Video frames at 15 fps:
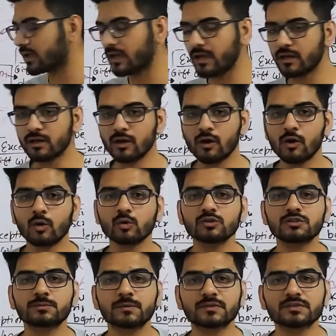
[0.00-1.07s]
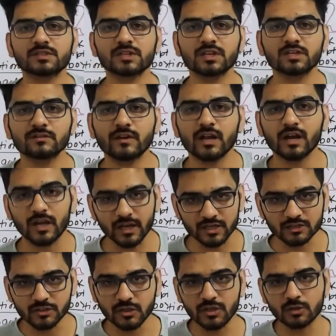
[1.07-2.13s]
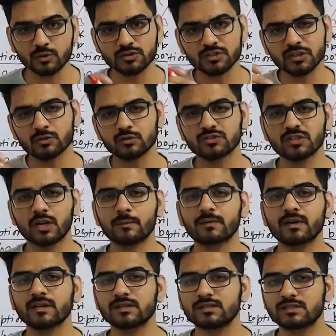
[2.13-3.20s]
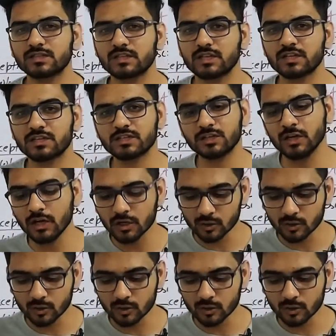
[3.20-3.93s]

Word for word: है उस पर्सन के द्वारा एक्चुअली कुछ ना कुछ आपका कंसीडेशन